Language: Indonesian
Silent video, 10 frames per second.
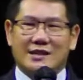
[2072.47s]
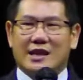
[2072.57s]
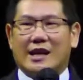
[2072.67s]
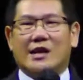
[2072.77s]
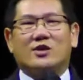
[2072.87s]

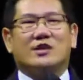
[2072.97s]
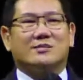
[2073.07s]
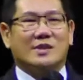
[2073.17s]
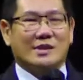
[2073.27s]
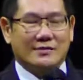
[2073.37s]
secara
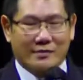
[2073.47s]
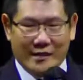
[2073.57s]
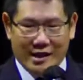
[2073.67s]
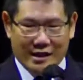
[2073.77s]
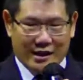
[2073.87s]
erotisme.
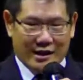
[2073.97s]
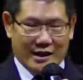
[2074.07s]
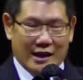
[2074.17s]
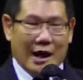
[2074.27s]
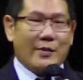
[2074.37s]

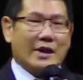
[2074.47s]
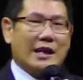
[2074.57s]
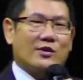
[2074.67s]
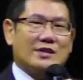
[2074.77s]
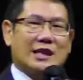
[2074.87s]
Apa yang
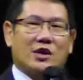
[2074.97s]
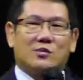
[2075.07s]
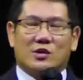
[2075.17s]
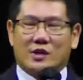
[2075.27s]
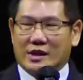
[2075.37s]
dilakukan
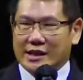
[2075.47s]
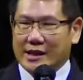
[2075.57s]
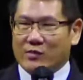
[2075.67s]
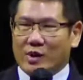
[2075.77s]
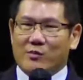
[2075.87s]
Salomo?
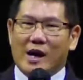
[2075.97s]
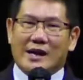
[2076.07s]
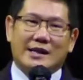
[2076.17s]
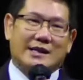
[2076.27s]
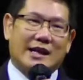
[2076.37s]
Dia mulai
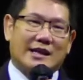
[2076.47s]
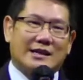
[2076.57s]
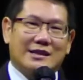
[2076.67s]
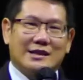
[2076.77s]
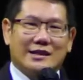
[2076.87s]

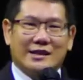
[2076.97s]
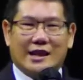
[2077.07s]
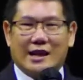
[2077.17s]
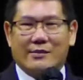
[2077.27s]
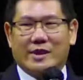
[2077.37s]
membangkitkan
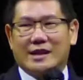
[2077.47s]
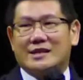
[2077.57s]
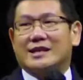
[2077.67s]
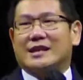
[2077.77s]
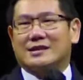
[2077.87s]
yang namanya
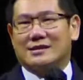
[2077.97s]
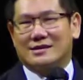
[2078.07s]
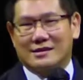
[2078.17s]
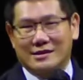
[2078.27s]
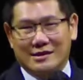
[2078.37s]
seks.